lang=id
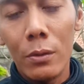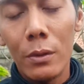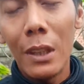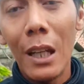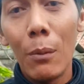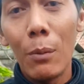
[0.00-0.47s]

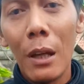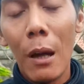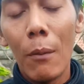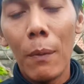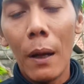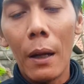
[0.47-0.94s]
Dia lebih
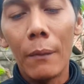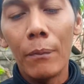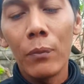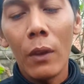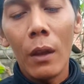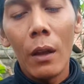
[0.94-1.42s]
gampang.
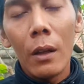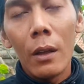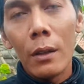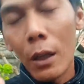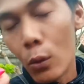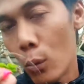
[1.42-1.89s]

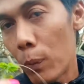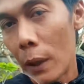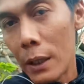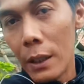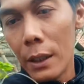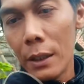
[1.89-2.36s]
Dan
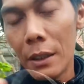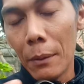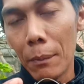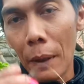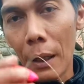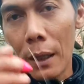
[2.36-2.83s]
umpan ini
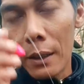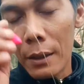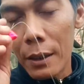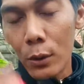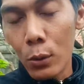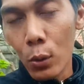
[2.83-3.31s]
simple,
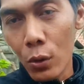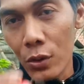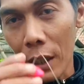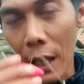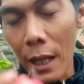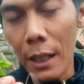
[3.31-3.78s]
dia turun
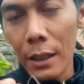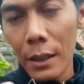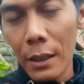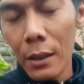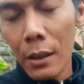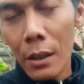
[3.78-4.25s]

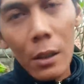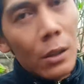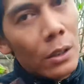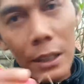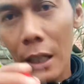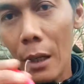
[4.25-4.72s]
sekali
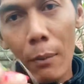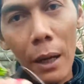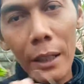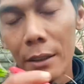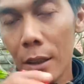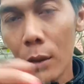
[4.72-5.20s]
tinggal
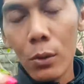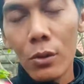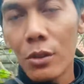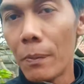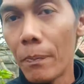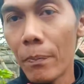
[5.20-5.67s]
main
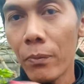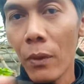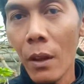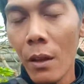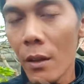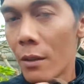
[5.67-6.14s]
terus
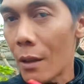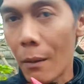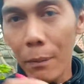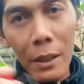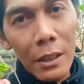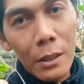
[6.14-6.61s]

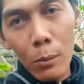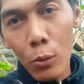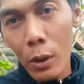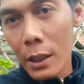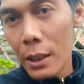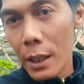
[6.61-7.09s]
sampai
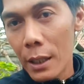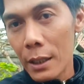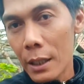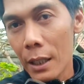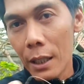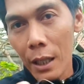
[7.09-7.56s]
ditemukan dengan
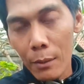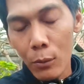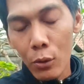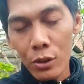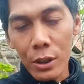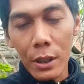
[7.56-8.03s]
ikan-ikan
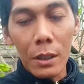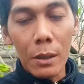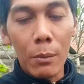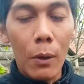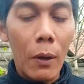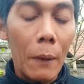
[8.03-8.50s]
monster
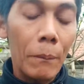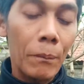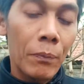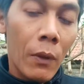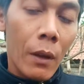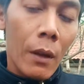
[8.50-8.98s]
di bawah.
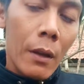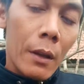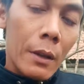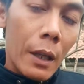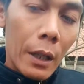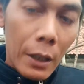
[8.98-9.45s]

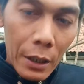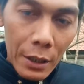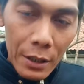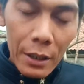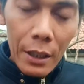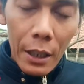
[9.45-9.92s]
Dan ini
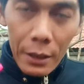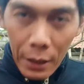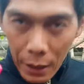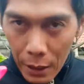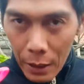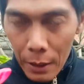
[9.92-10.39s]

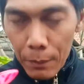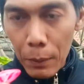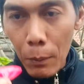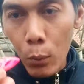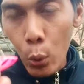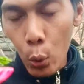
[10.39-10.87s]
senjata
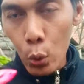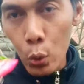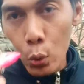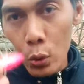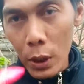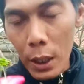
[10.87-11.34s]
pemburu
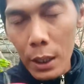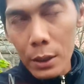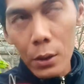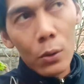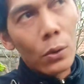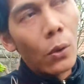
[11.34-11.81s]
tuna
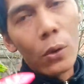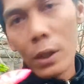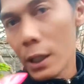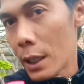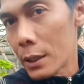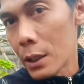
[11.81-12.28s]
atau
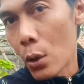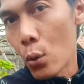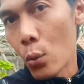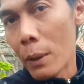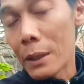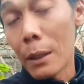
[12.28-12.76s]
dogi
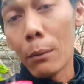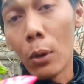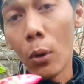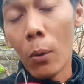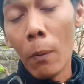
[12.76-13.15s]
atau mata blok.